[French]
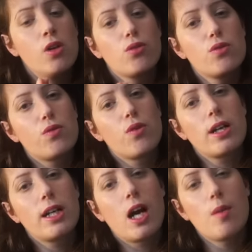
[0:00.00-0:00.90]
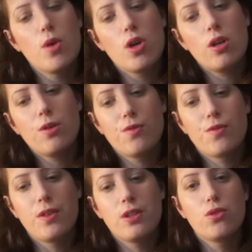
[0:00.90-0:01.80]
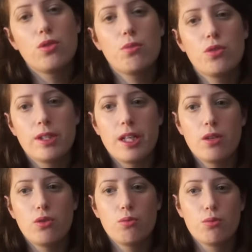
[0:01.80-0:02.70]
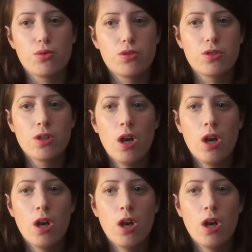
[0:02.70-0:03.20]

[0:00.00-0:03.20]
toutefois Kramer fait deux modèles de boots